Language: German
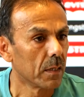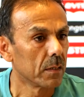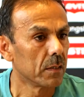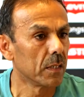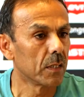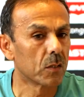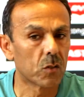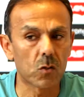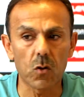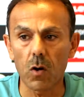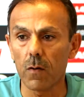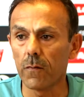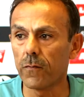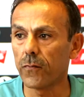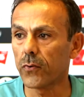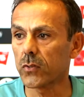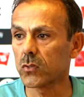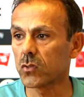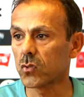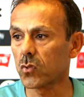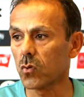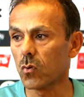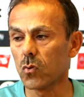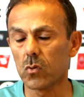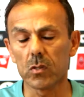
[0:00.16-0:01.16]
Die
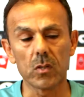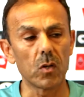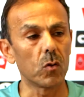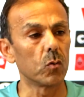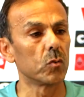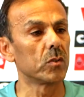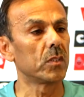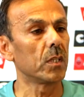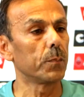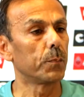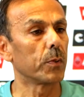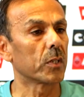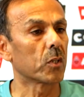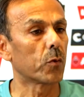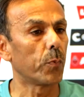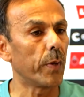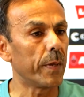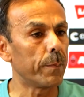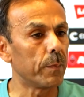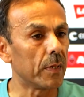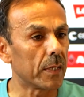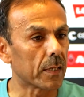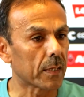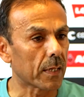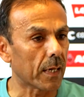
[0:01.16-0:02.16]
Komfortzone und die
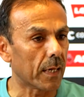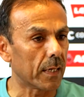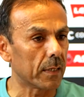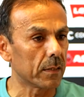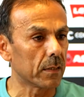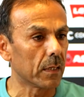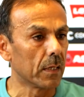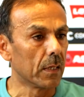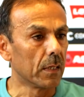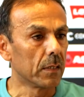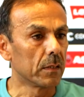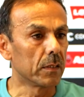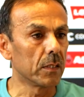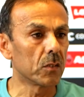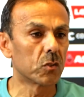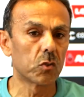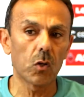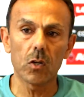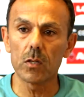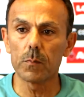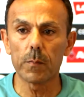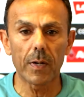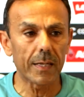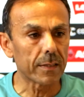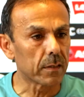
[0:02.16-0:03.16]
Bequemlichkeit, die
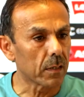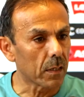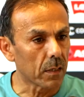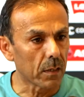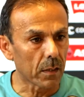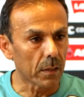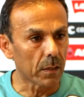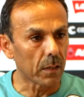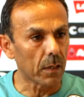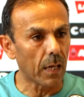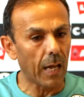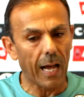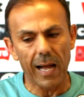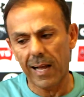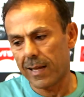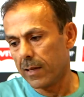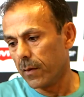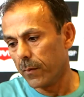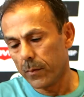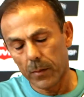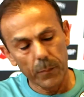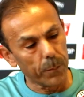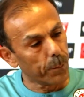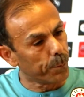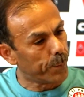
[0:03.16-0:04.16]
soll man äh,
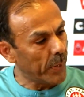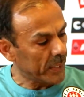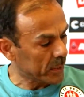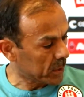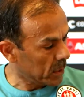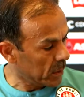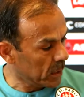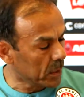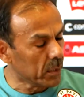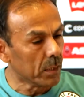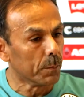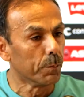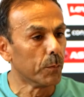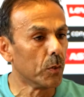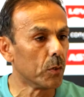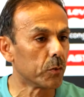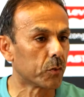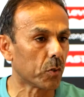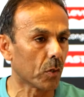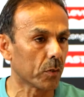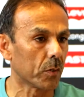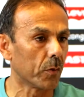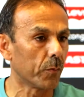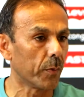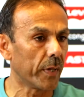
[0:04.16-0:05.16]
besser in die
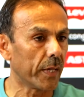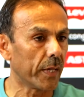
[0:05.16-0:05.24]
Mülltonne